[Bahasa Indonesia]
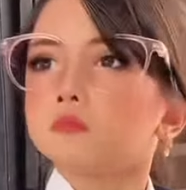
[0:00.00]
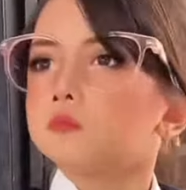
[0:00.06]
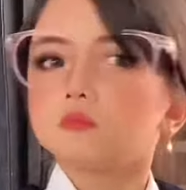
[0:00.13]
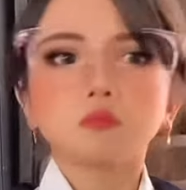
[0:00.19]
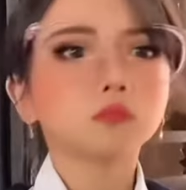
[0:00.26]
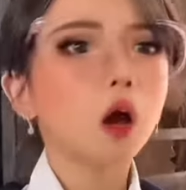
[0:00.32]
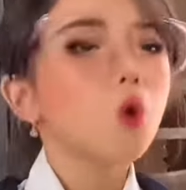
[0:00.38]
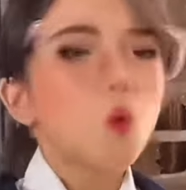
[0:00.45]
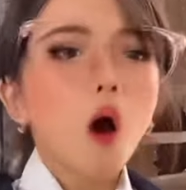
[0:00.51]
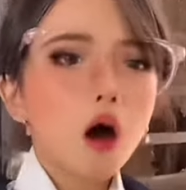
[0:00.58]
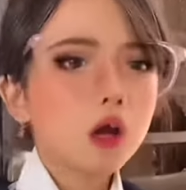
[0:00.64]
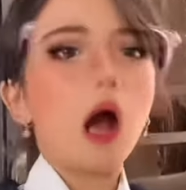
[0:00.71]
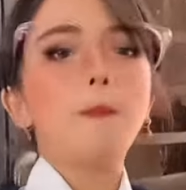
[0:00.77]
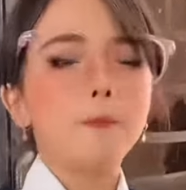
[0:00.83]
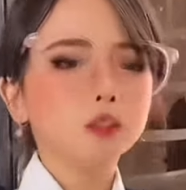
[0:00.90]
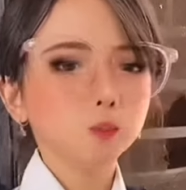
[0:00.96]
Aduh kok yang
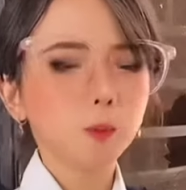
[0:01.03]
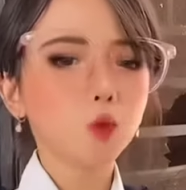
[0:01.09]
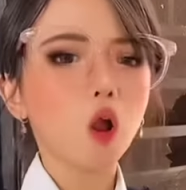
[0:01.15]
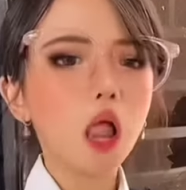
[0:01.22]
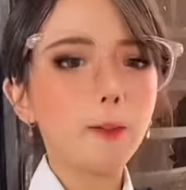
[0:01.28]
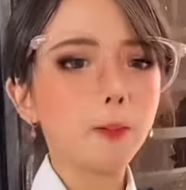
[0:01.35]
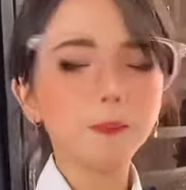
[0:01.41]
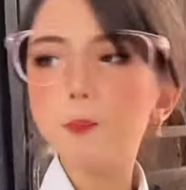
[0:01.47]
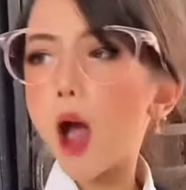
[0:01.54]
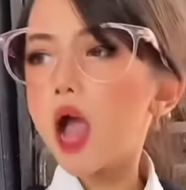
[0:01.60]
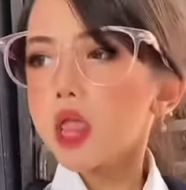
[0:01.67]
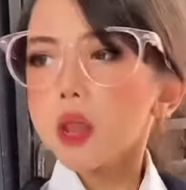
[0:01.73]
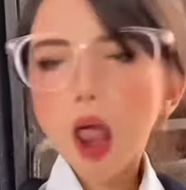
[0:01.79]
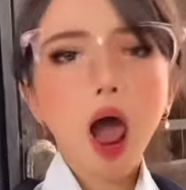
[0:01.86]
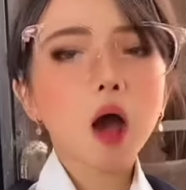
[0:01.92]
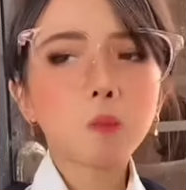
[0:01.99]
ngambilin spidol lama banget
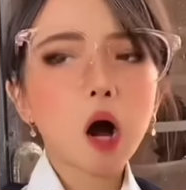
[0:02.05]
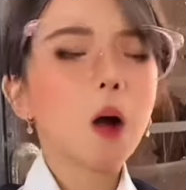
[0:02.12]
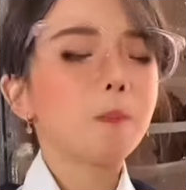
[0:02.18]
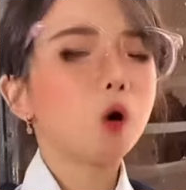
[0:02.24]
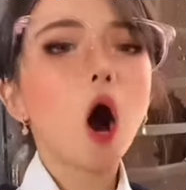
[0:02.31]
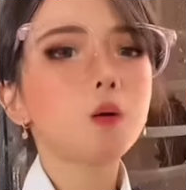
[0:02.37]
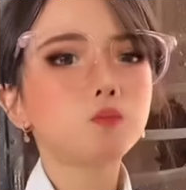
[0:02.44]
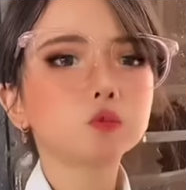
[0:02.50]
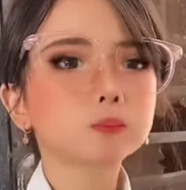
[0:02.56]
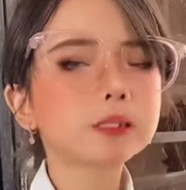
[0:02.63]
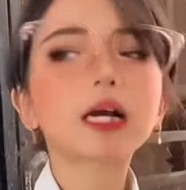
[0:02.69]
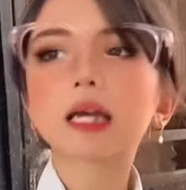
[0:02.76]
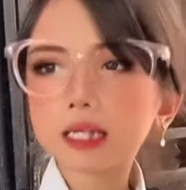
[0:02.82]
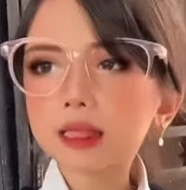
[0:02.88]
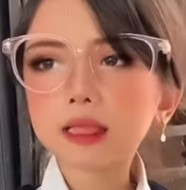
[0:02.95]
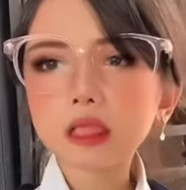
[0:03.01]
ya? Padahal ruang guru
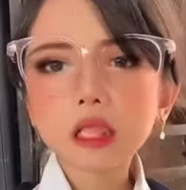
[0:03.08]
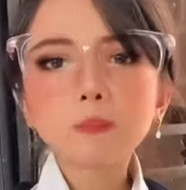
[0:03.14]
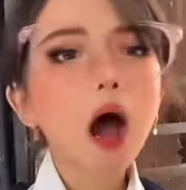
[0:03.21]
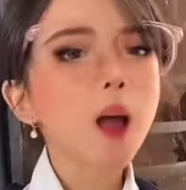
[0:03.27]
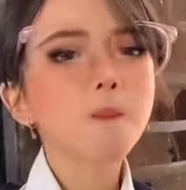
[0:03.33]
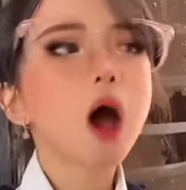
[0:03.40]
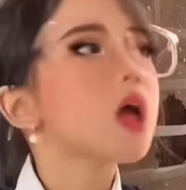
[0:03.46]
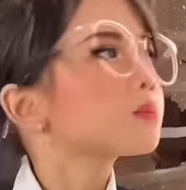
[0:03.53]
deket, keplesetannya